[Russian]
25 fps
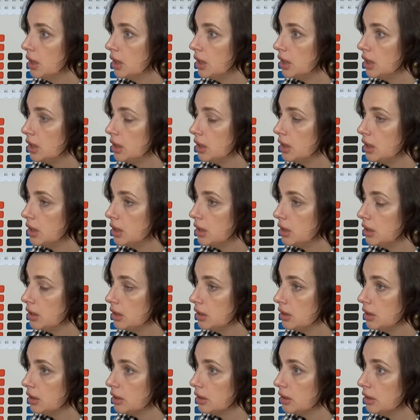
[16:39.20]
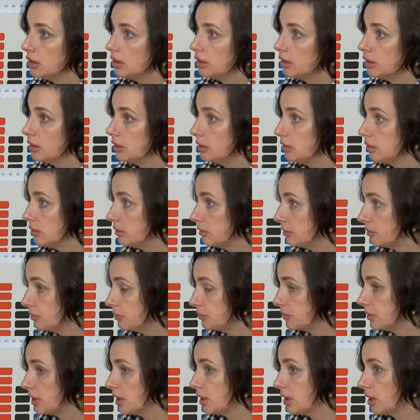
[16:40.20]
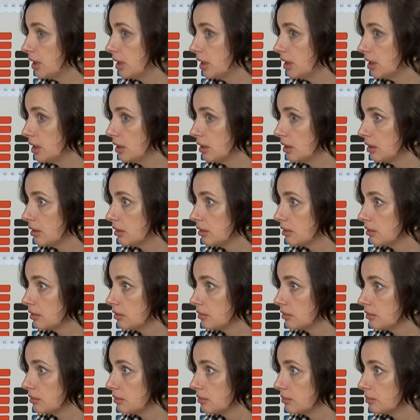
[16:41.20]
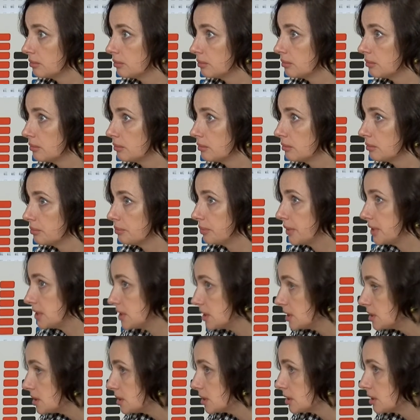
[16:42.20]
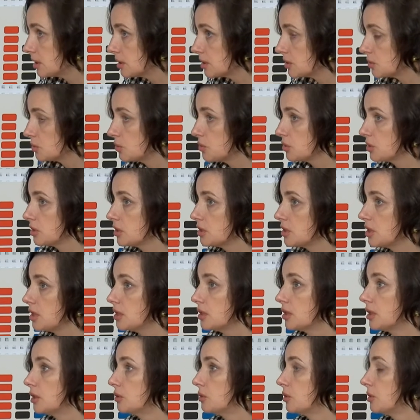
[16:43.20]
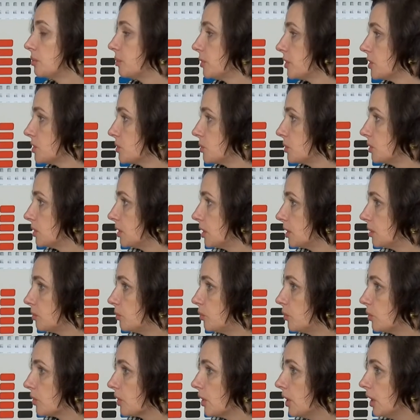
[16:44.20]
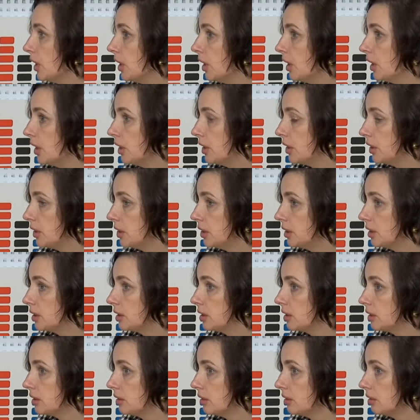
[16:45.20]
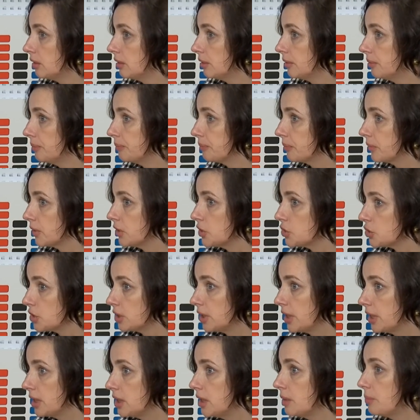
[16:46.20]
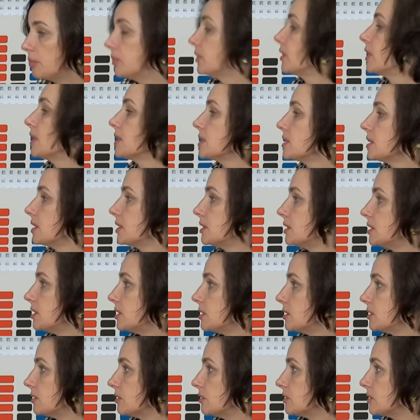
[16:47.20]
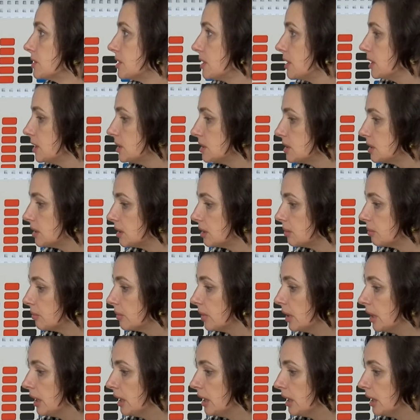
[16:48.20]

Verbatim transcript: И э, вторая позиция, с точки зрения которой происходит отбор, это желание показать э, зрителям